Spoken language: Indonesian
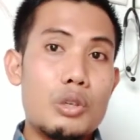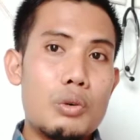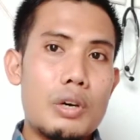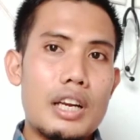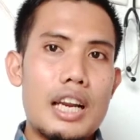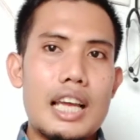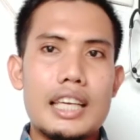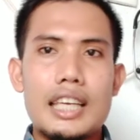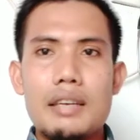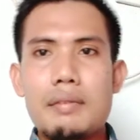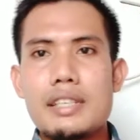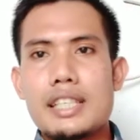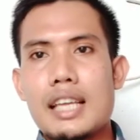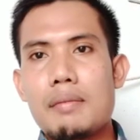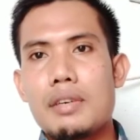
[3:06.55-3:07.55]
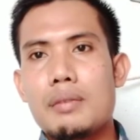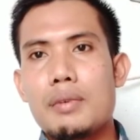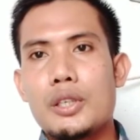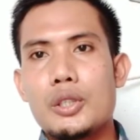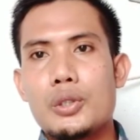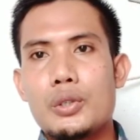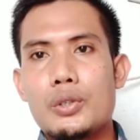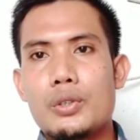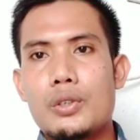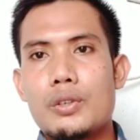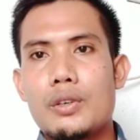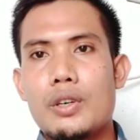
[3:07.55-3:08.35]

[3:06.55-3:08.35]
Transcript: keluar lagi bisa berbentuk